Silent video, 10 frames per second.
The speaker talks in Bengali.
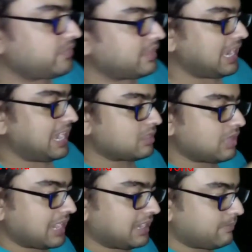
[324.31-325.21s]
এটা তো
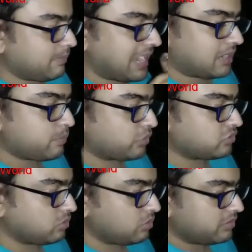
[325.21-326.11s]
একটা একটা প্রসেস হলো
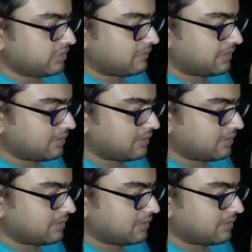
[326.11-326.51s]
যে আমরা